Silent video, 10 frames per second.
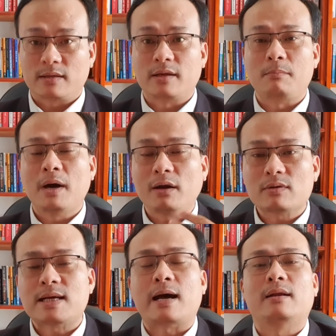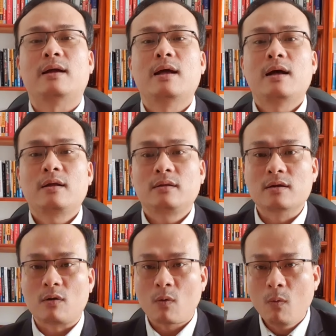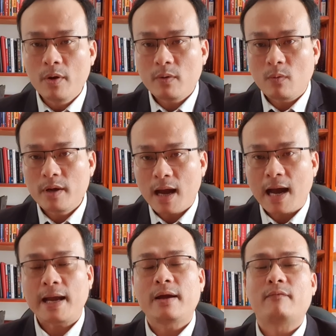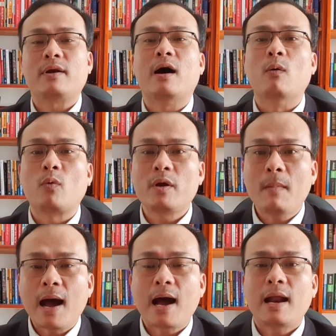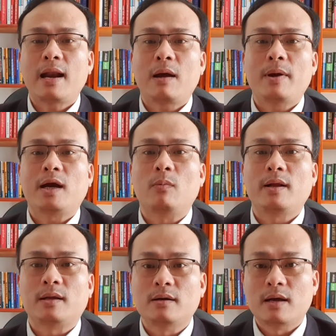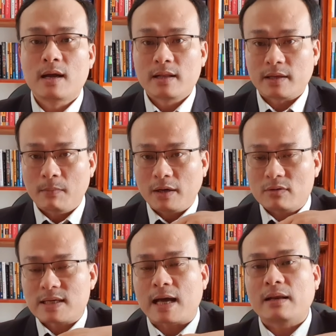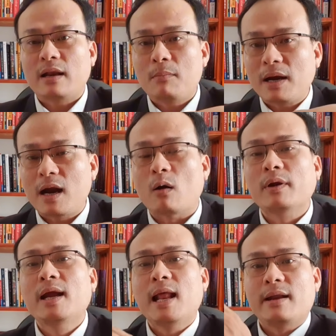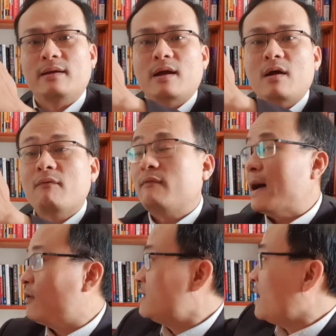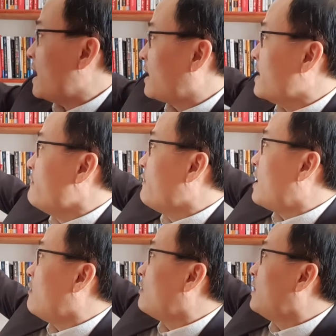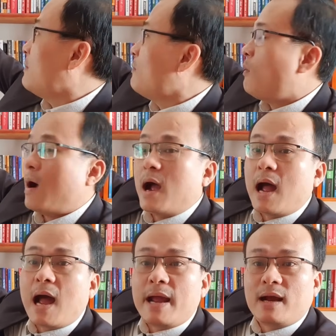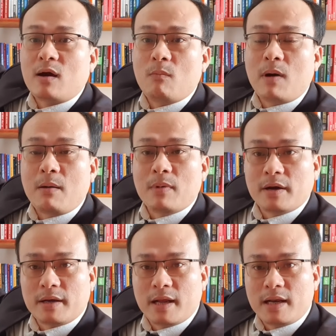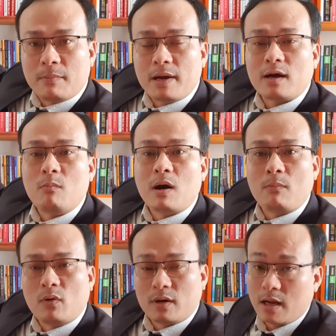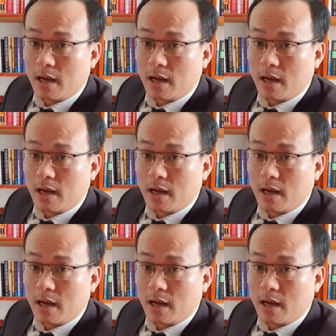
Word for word: thì bất động sản từ cuối quý 2 và đầu quý 3 năm 2024 thì bất động sản nó bắt đầu đi lên và nó sẽ đạt đỉnh vào năm khoảng 2030 đến năm 2031